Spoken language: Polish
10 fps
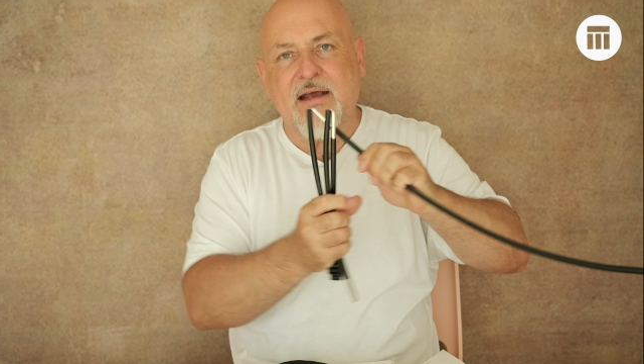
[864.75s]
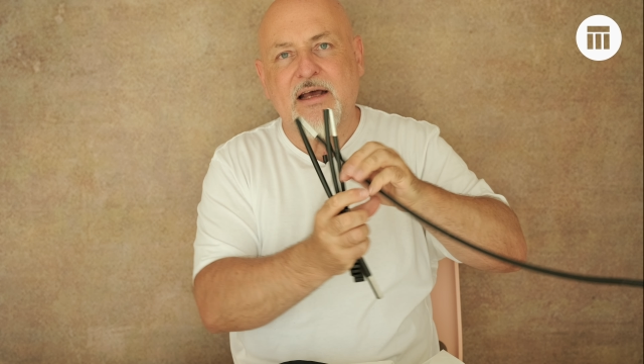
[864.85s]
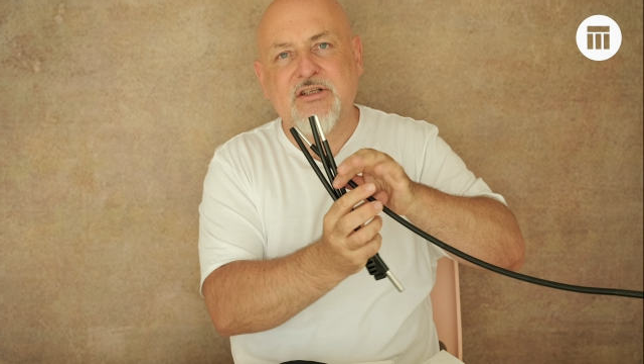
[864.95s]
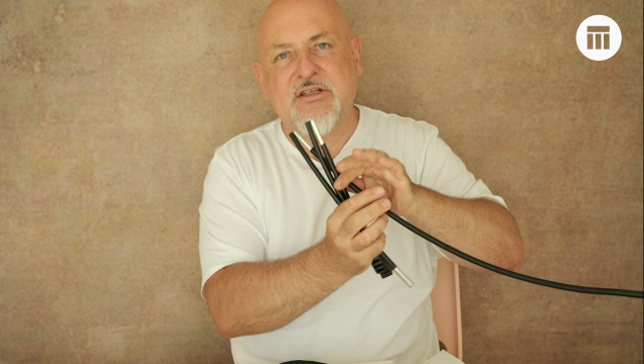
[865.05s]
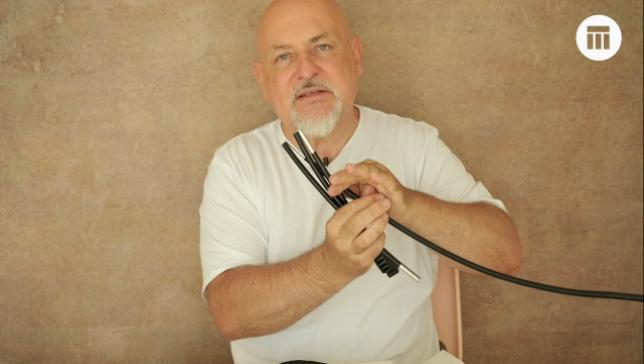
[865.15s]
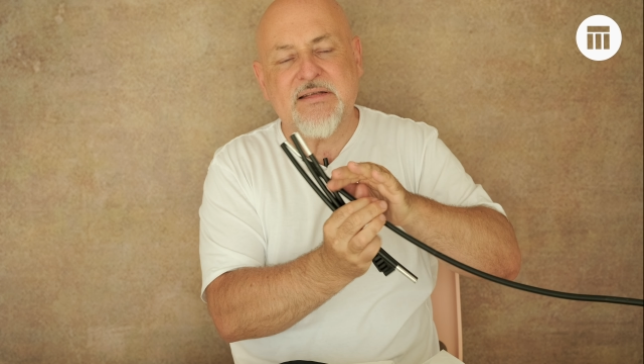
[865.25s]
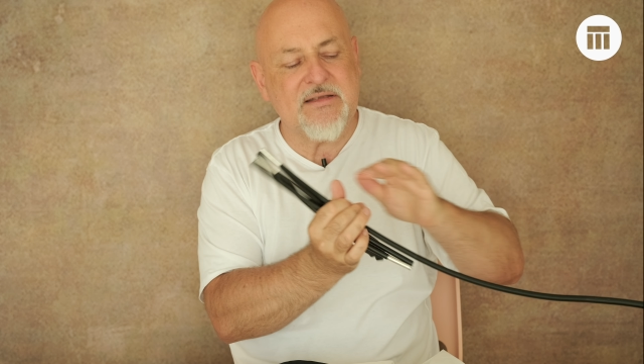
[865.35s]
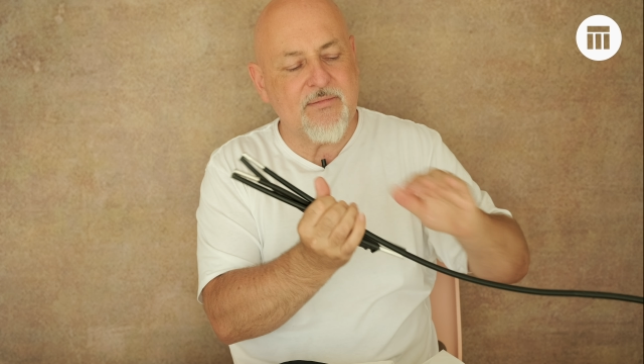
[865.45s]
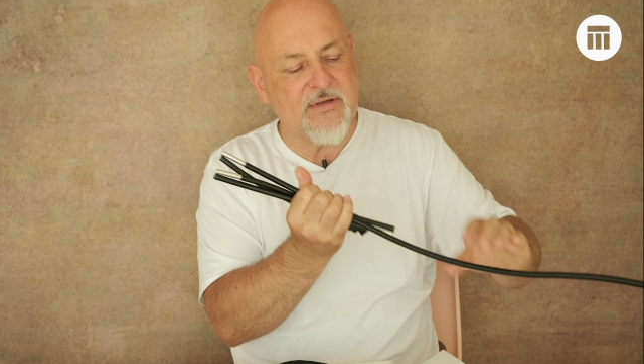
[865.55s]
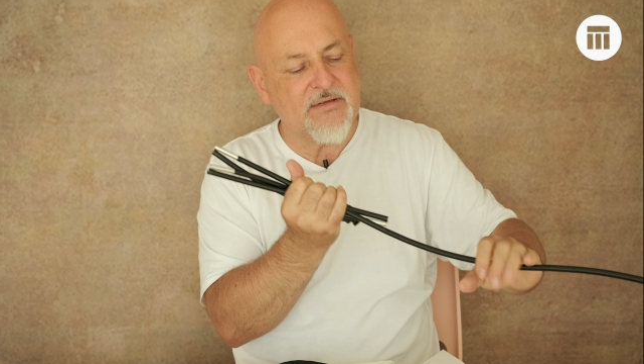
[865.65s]
Każdy
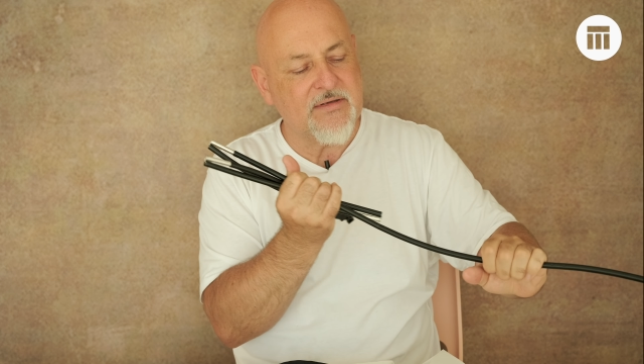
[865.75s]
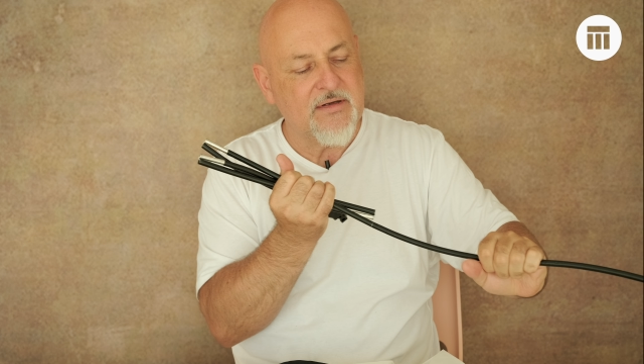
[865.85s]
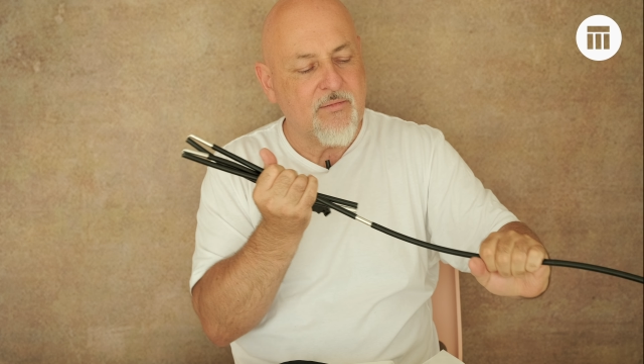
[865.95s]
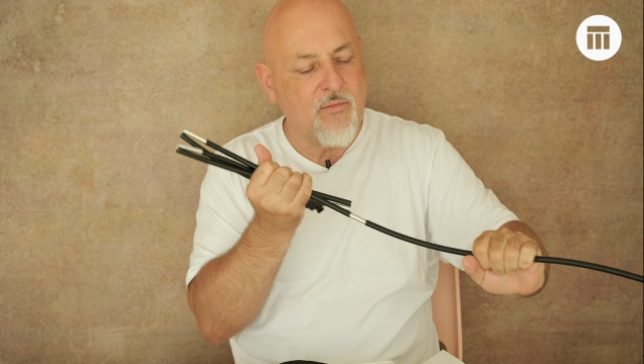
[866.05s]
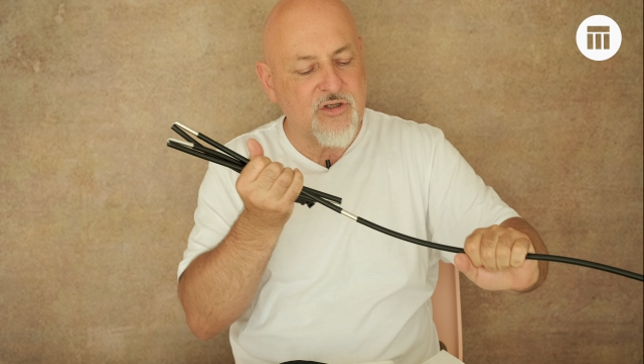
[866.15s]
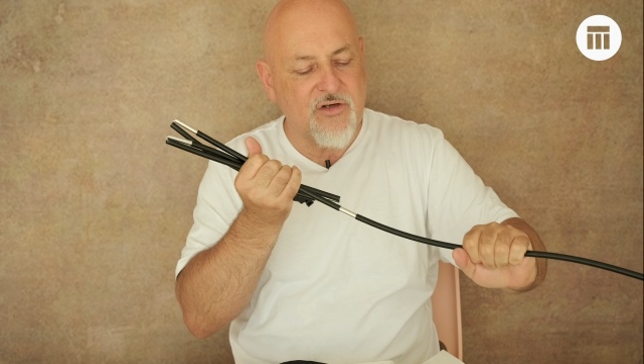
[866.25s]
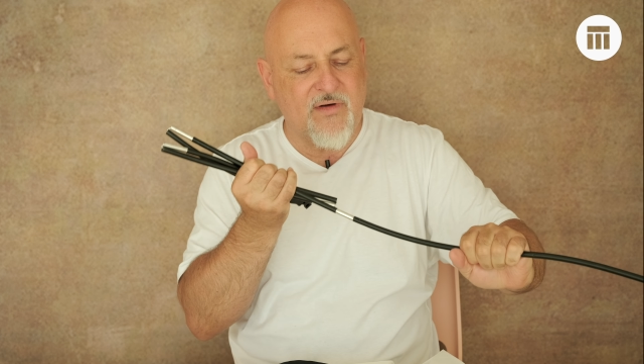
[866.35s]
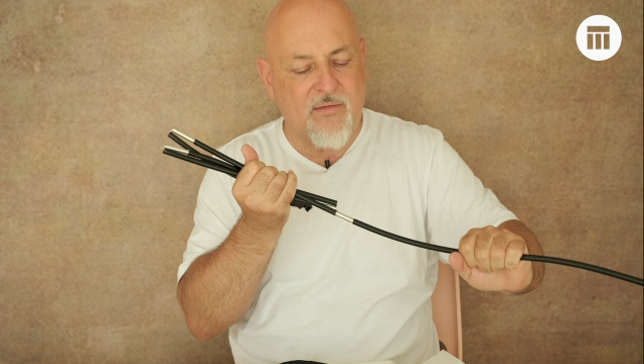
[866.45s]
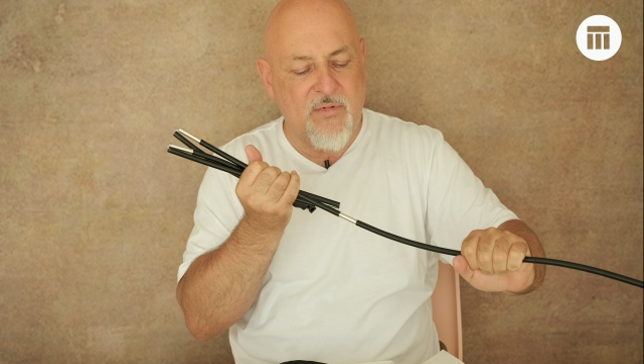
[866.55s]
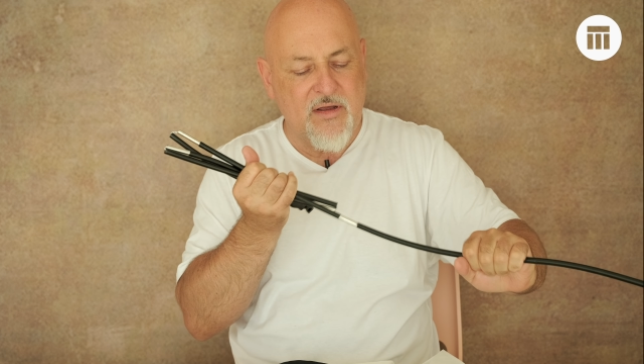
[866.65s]
centymetr może
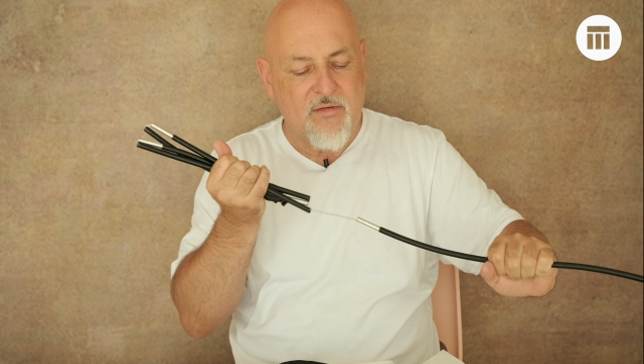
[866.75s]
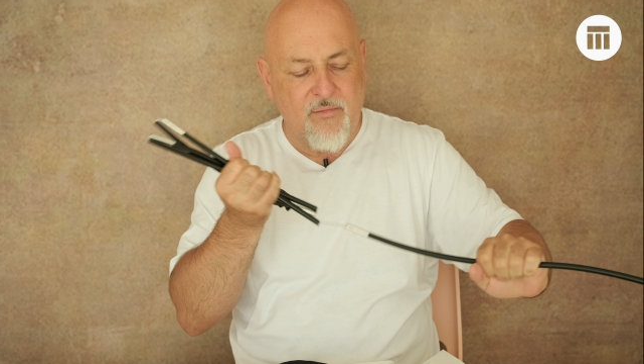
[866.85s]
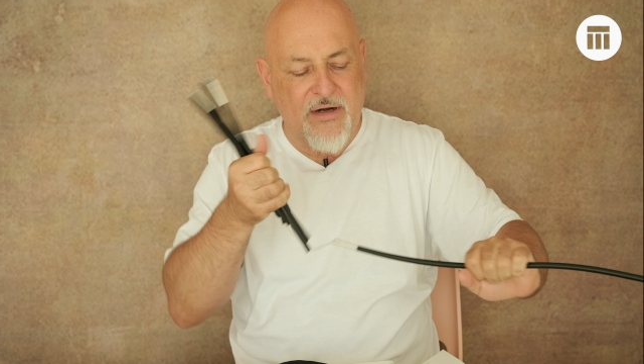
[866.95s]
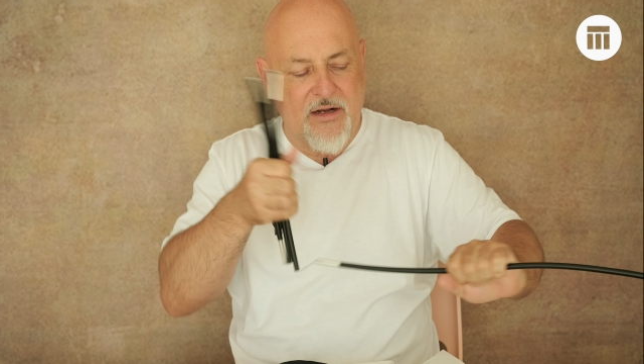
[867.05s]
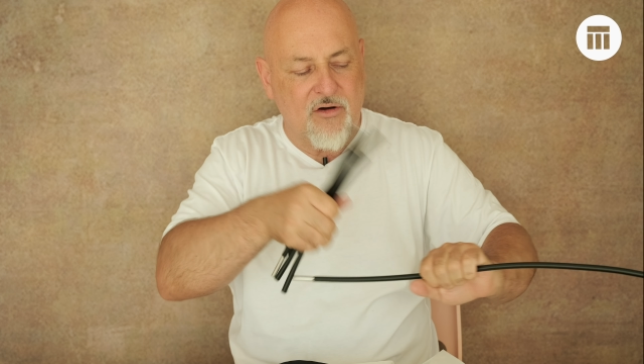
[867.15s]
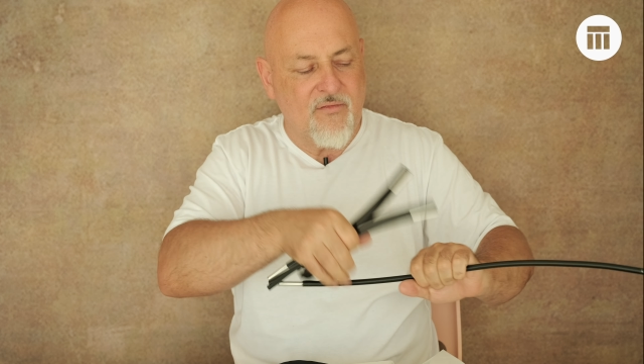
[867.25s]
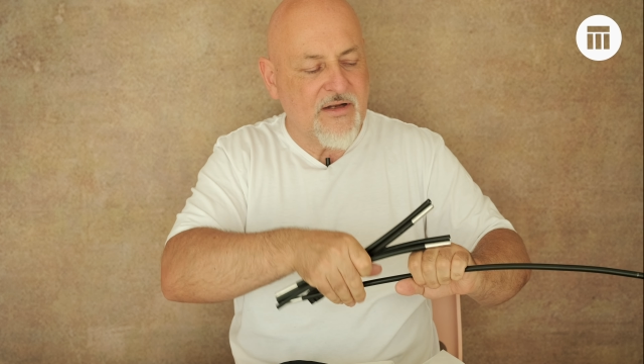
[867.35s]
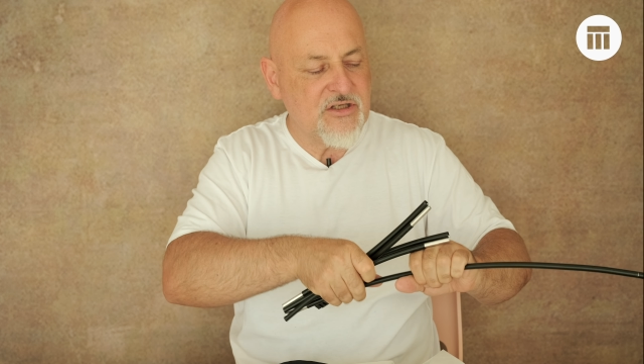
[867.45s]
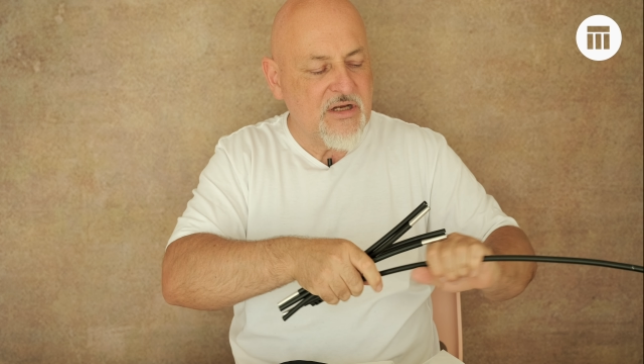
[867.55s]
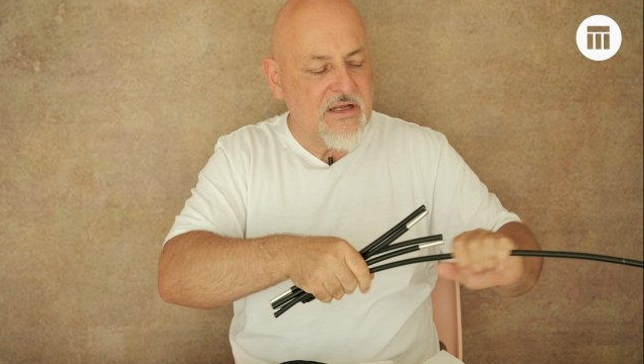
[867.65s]
Wam
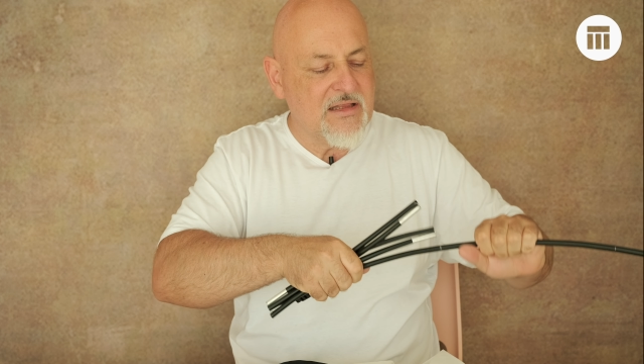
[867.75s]
brakować.